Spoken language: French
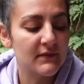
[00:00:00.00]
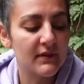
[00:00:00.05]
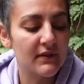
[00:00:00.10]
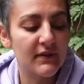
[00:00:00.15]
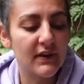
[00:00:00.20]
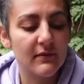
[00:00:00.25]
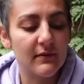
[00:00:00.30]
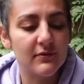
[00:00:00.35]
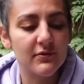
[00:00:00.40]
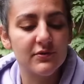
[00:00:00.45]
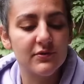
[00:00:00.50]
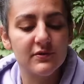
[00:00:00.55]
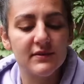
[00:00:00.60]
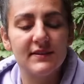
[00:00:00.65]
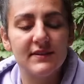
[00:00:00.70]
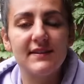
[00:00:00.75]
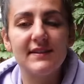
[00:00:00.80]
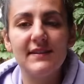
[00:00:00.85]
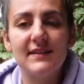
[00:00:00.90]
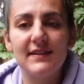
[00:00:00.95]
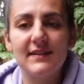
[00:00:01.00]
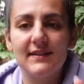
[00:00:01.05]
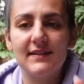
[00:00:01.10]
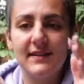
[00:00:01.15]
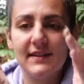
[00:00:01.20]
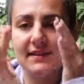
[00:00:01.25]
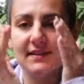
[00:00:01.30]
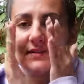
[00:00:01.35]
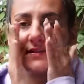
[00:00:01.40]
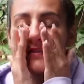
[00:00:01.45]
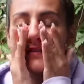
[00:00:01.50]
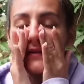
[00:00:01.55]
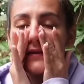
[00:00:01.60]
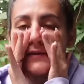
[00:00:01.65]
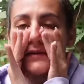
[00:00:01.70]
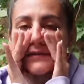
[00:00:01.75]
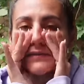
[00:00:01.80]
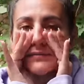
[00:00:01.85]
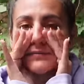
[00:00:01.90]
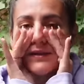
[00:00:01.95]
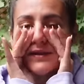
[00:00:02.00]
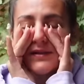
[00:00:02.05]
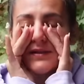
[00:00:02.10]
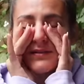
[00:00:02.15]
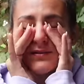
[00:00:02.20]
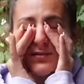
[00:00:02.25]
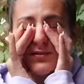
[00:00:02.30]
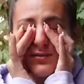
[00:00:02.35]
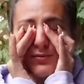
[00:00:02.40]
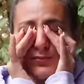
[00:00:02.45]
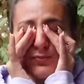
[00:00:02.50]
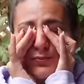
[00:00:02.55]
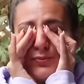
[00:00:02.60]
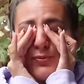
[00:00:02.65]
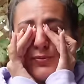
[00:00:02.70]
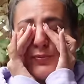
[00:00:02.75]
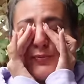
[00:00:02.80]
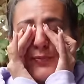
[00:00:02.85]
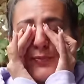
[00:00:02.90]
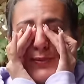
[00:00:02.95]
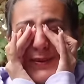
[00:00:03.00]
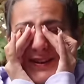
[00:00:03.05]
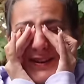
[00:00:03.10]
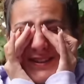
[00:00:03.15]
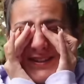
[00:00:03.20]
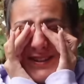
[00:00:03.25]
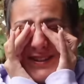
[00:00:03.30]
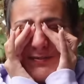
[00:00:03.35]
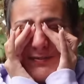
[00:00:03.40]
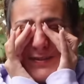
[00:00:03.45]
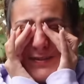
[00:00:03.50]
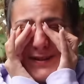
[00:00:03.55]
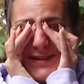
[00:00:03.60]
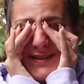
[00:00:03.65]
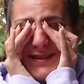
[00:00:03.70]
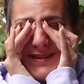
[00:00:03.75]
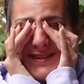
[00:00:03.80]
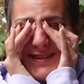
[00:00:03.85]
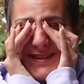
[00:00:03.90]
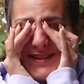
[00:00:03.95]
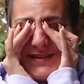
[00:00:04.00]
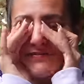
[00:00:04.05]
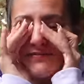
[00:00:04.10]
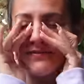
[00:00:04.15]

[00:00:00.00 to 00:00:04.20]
Vraiment, je déteste être malade. Je peux pas, ça m'énerve.